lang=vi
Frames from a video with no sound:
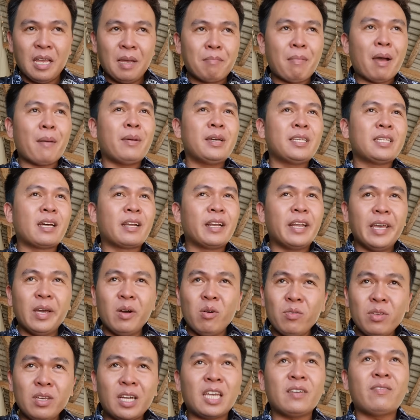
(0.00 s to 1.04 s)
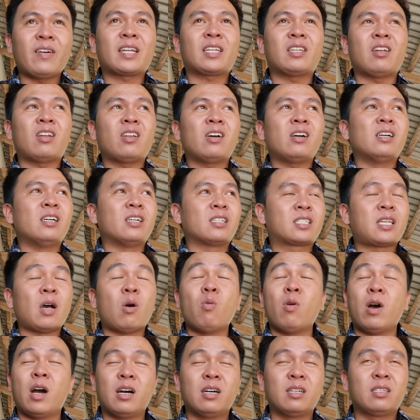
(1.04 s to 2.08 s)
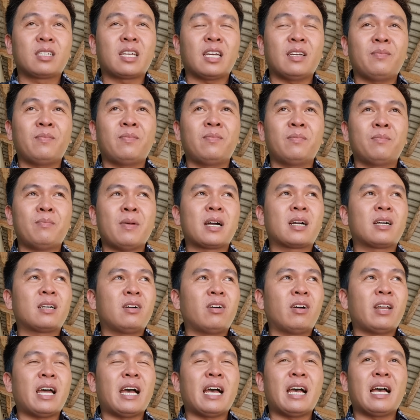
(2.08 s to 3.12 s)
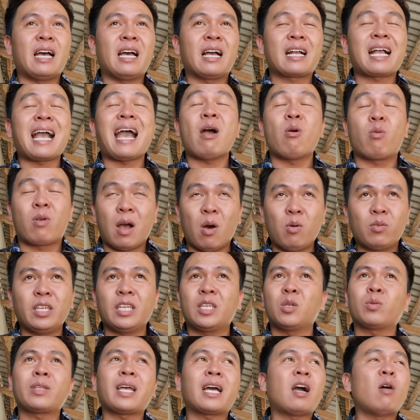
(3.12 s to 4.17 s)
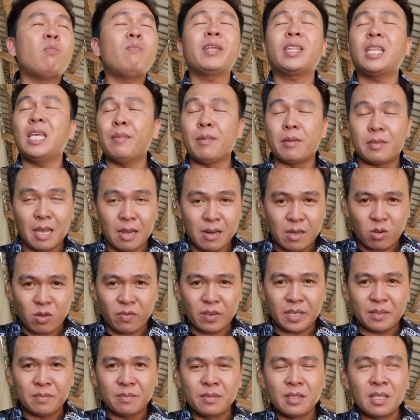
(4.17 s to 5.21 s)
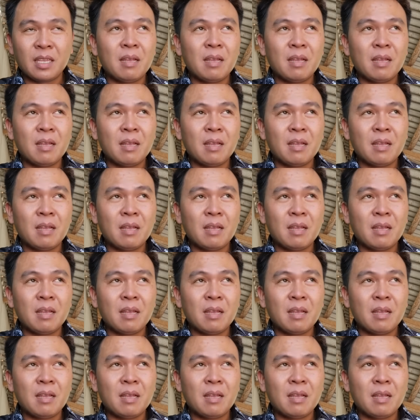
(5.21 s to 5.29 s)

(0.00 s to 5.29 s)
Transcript: mà bây giờ nếu như cái vật đó nó ở sâu hơn cái mực gọi là cào cấu thì chúng ta không biết tìm làm sao được quý vị